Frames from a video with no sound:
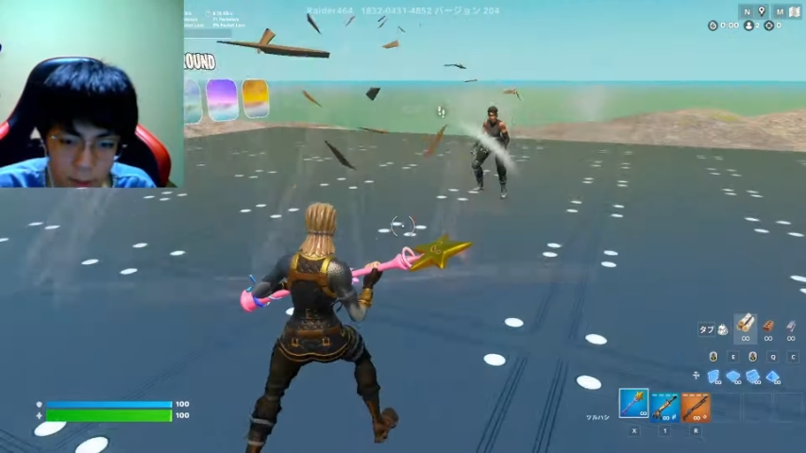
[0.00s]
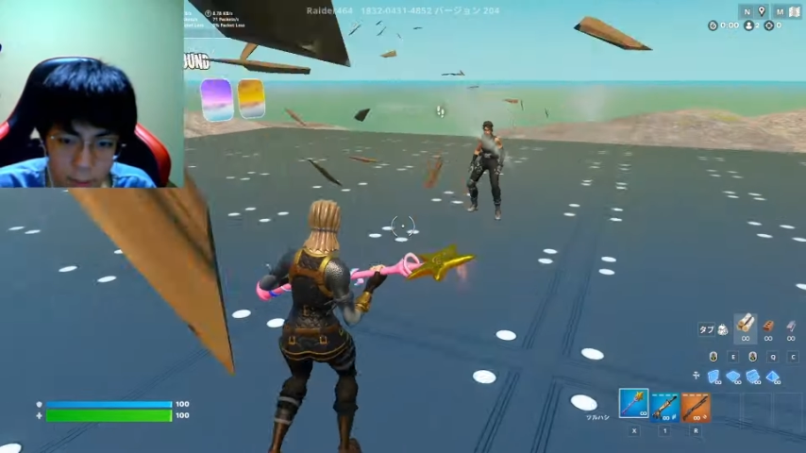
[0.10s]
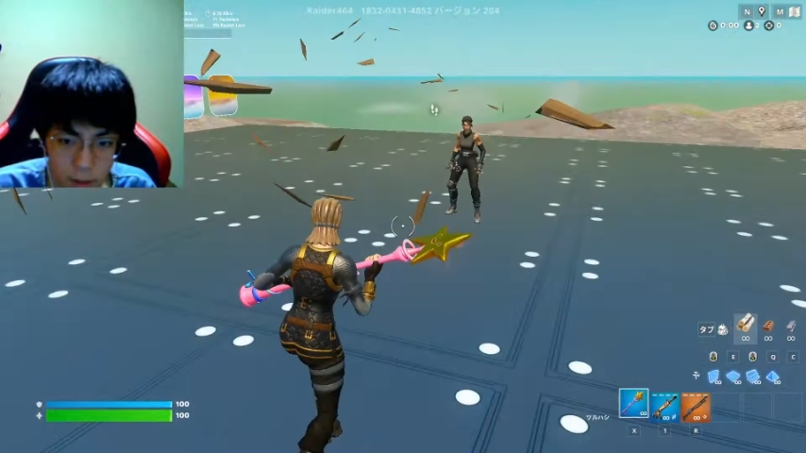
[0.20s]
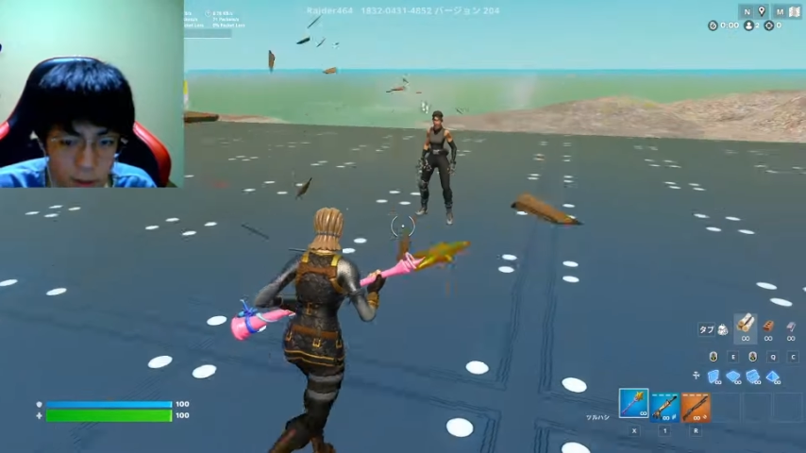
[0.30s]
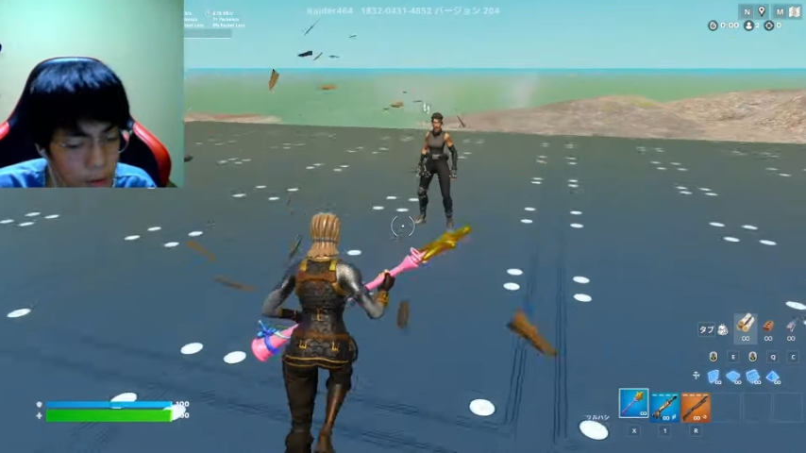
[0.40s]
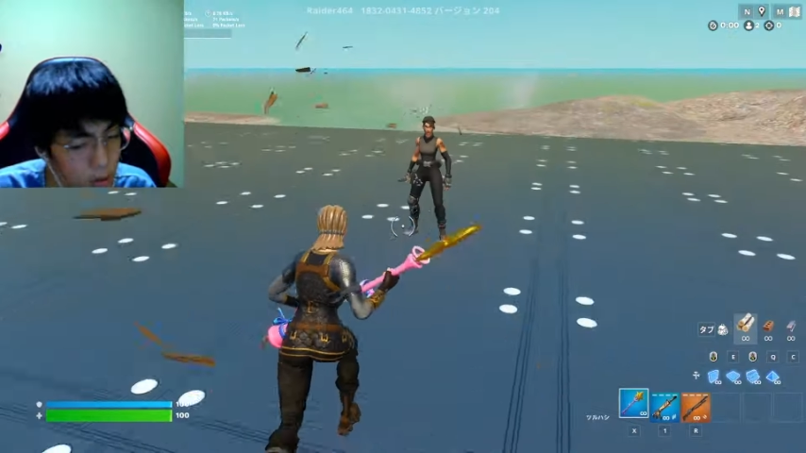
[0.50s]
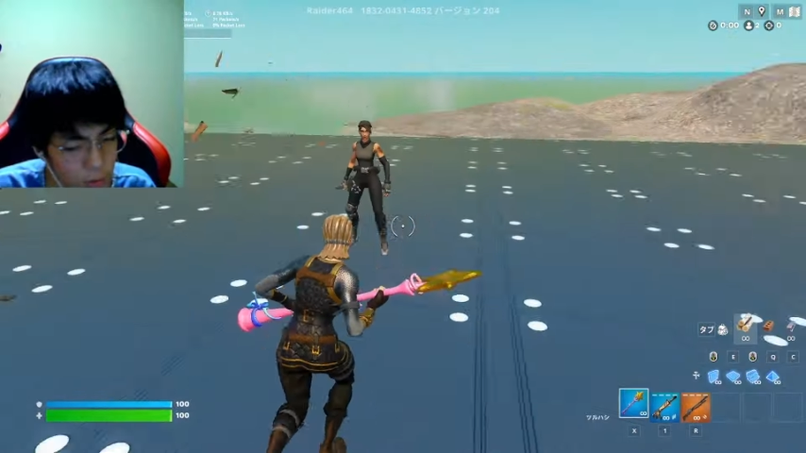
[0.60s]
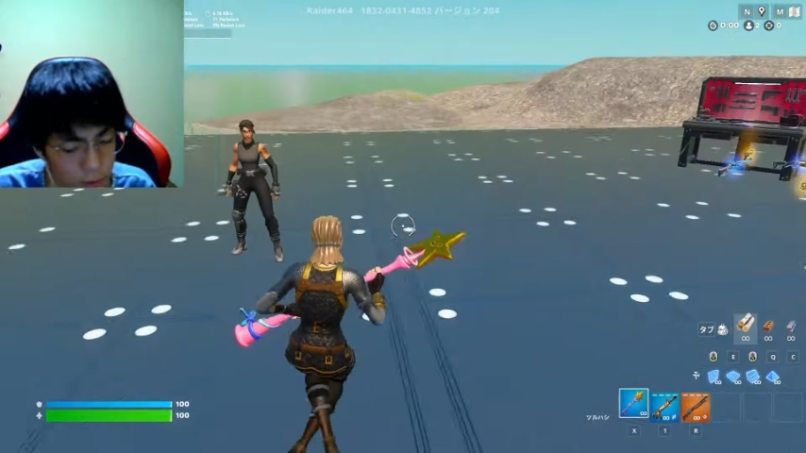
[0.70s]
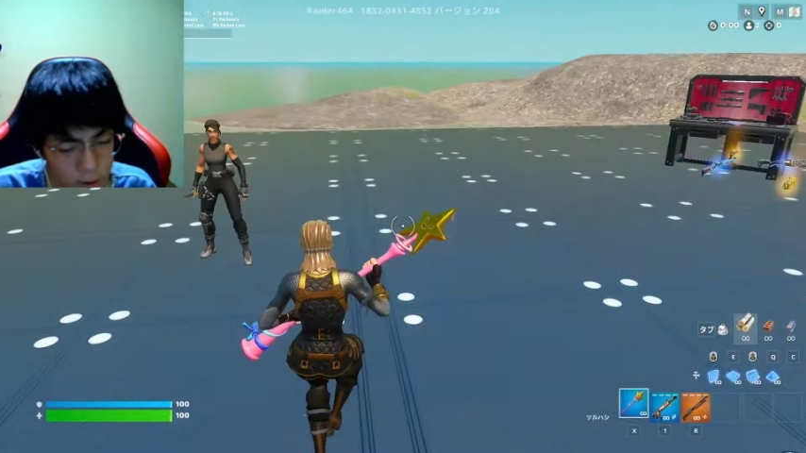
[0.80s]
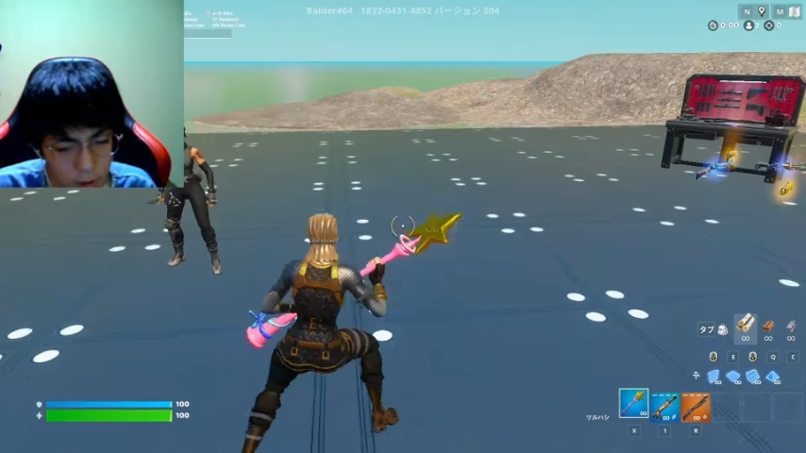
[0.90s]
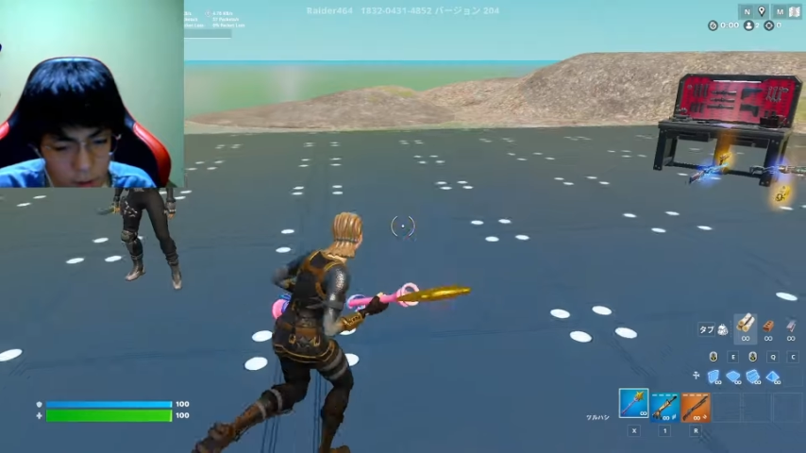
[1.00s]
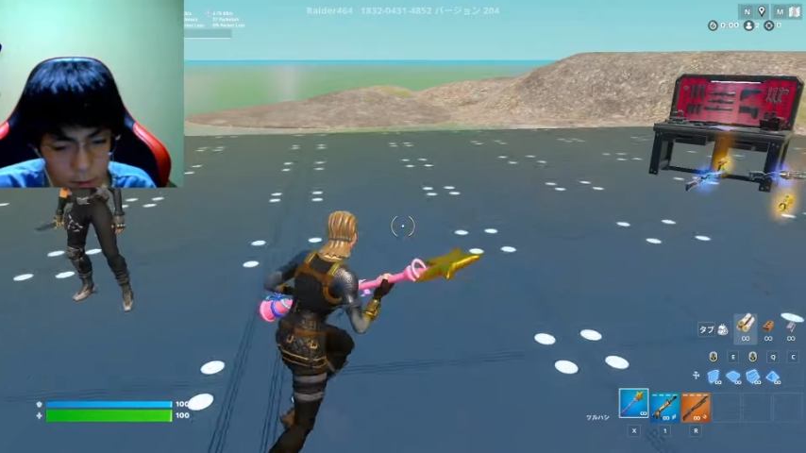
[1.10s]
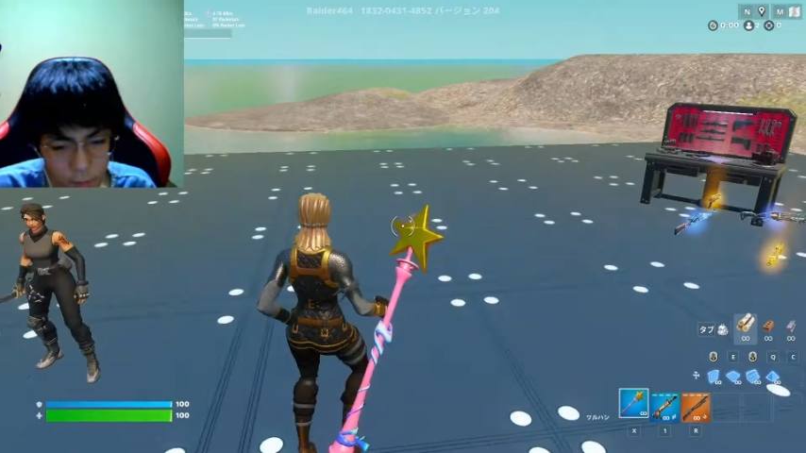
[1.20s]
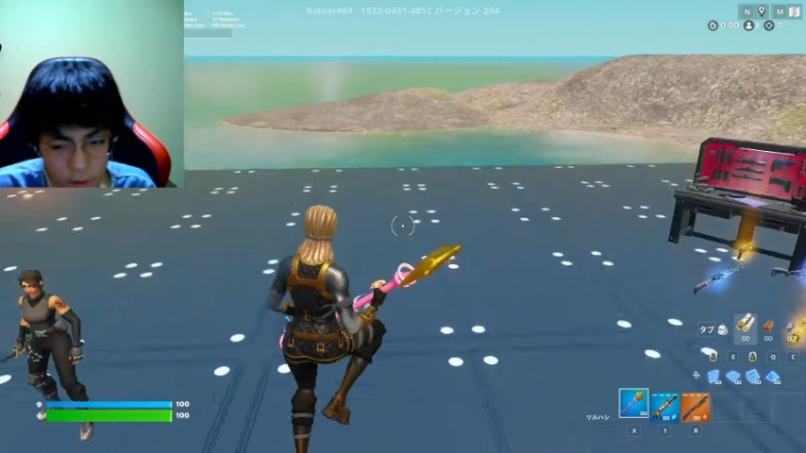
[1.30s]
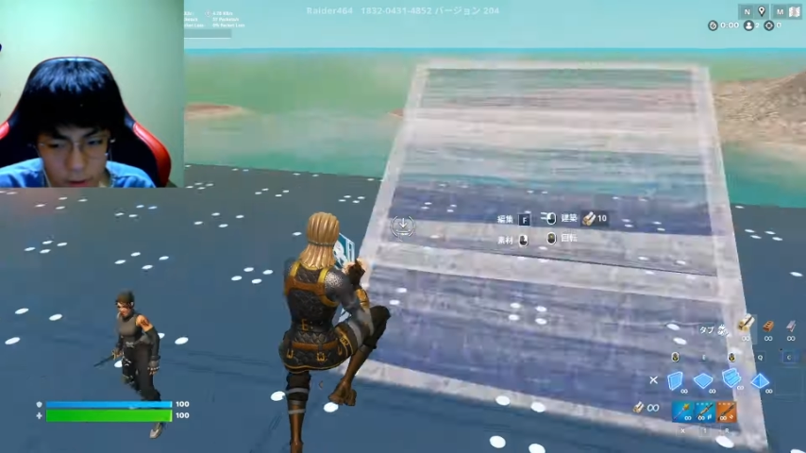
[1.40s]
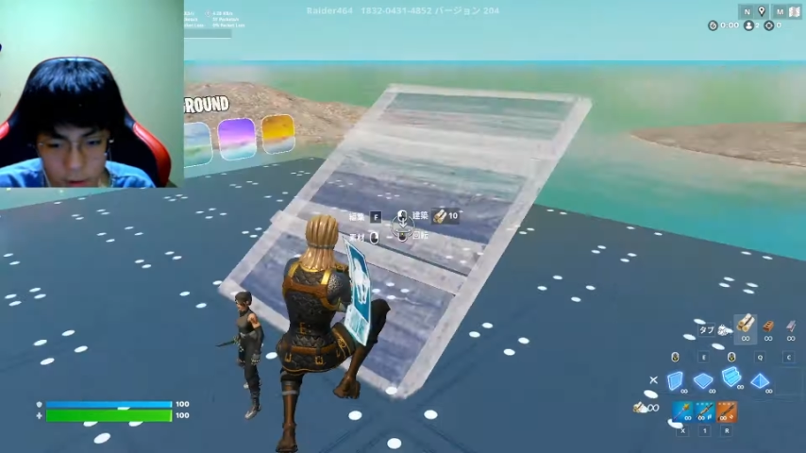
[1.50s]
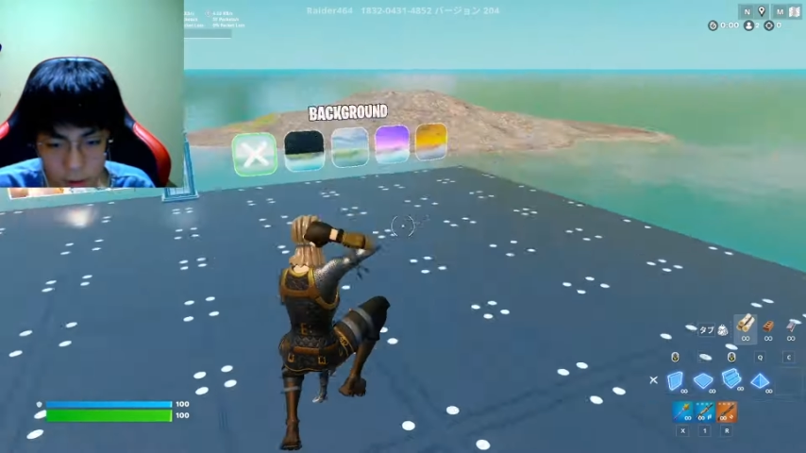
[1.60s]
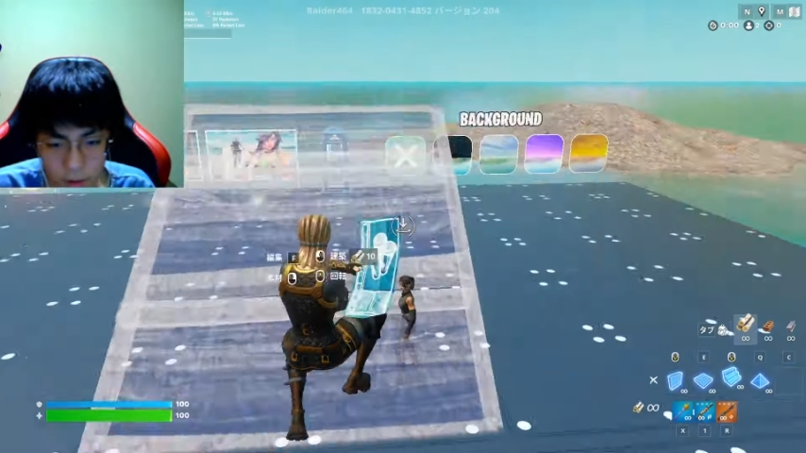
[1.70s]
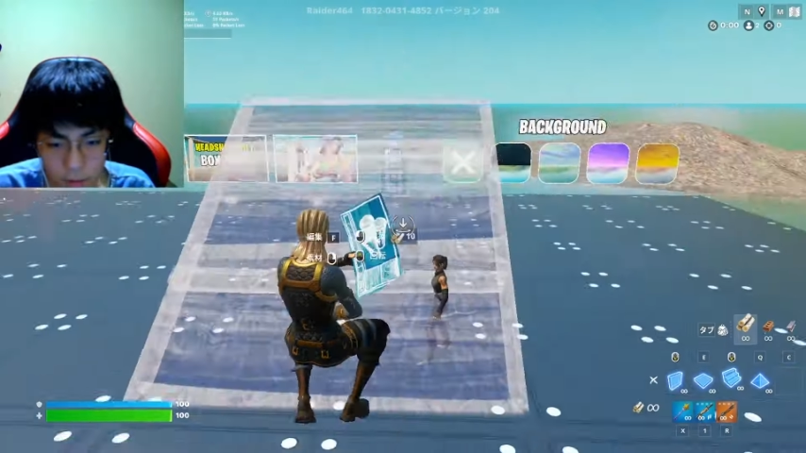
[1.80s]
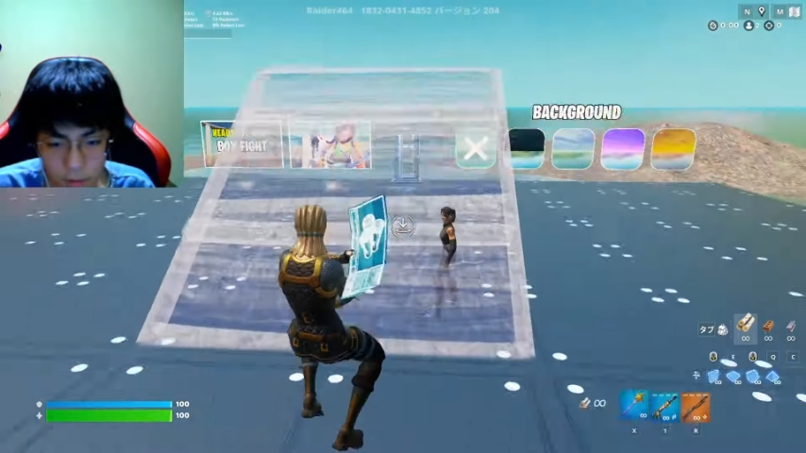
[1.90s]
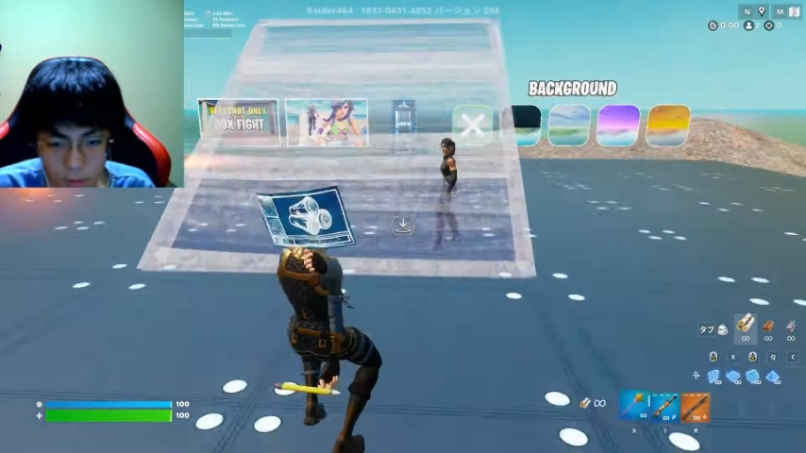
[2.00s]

まあ、いないことはないんだけど、まあ、